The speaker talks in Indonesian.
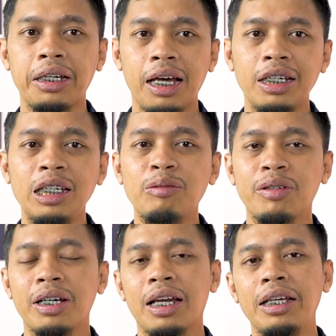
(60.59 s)
lagi
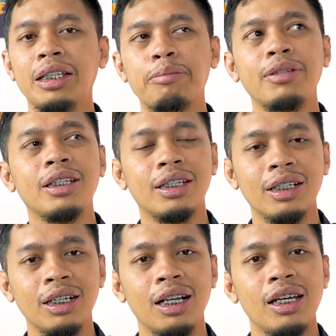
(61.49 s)
info yang lain tapi
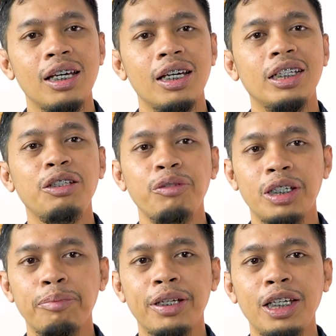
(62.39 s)
nihil. Di
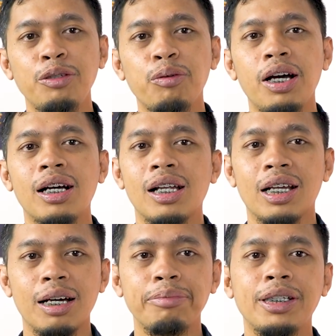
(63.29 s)
Wikipedia juga
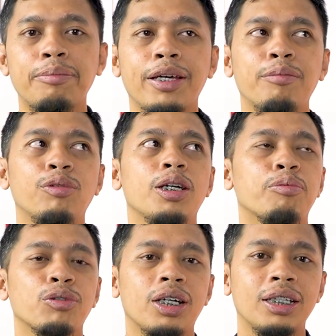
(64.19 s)
nggak lengkap siapa yang
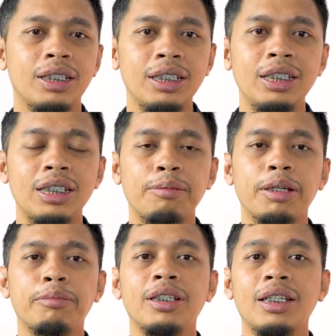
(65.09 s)
punya perusahaan ini, siapa
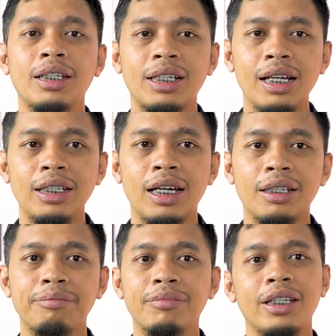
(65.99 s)
yang mendirikan,
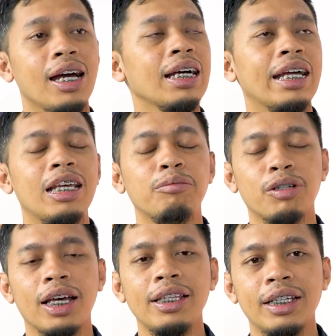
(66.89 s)
dan ya nggak ada
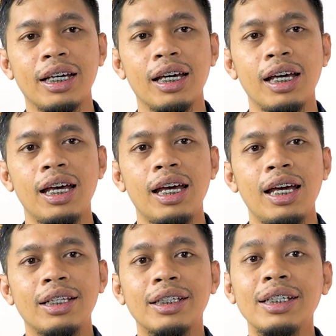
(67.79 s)
info lainnya.
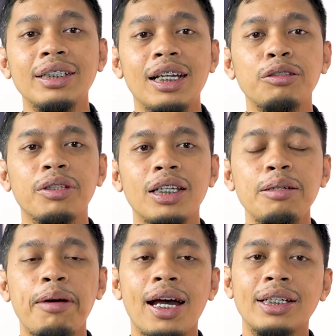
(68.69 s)
Jadi kita lanjut aja
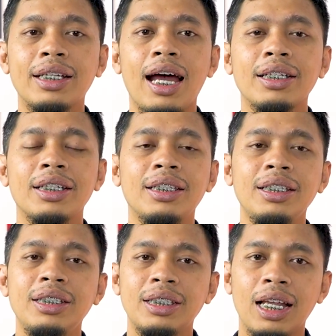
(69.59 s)
bahas aset
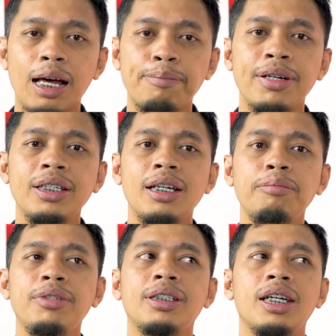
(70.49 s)
digital apa
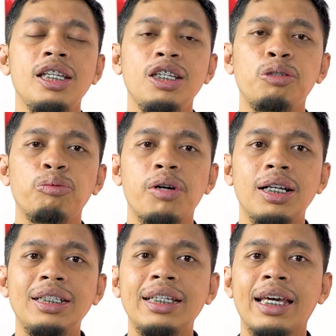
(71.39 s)
yang bisa
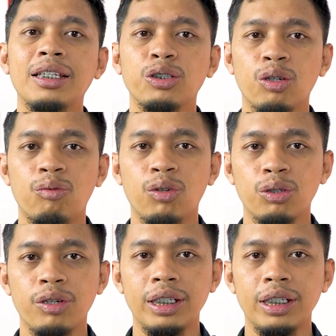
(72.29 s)
dijual di Ken Stock Photo